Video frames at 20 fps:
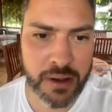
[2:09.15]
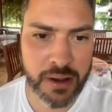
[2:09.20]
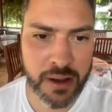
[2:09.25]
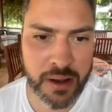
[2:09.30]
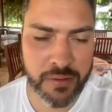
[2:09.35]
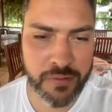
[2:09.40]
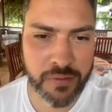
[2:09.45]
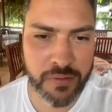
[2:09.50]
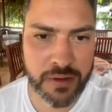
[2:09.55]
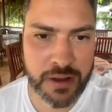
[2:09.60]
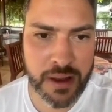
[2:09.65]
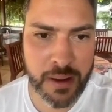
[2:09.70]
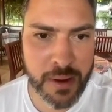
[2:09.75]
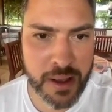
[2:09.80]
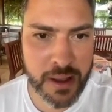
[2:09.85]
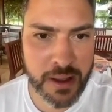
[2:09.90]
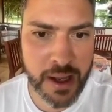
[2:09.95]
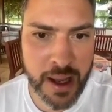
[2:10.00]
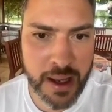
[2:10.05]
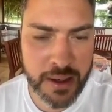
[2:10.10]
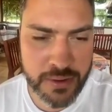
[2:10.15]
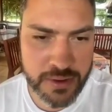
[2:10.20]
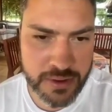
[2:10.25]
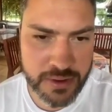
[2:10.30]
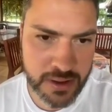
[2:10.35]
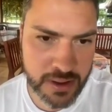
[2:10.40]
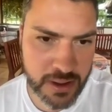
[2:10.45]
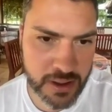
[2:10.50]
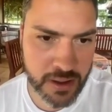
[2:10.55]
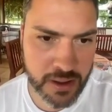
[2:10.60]
é,
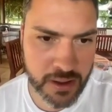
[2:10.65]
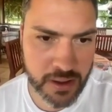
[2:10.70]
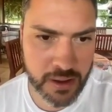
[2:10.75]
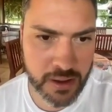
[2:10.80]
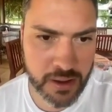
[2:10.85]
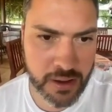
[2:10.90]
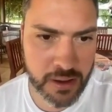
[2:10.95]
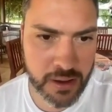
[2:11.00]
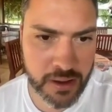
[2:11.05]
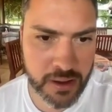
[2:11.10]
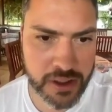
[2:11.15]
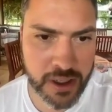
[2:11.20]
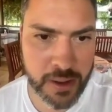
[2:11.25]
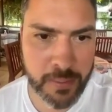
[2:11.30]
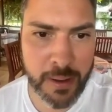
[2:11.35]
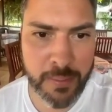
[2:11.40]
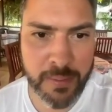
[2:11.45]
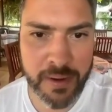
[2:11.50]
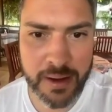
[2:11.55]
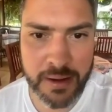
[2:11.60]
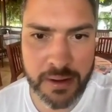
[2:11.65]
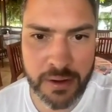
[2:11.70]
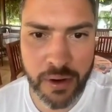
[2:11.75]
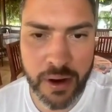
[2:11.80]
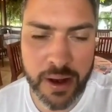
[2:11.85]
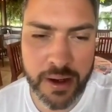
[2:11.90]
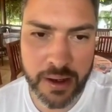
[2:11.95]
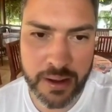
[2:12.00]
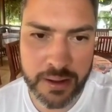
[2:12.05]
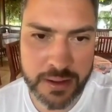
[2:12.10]
fundamentados e, e extremamente
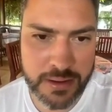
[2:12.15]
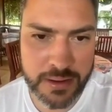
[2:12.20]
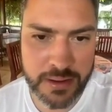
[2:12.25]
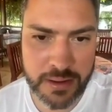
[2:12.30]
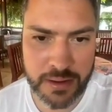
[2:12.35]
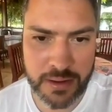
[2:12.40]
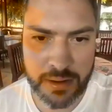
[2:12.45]
coerentes.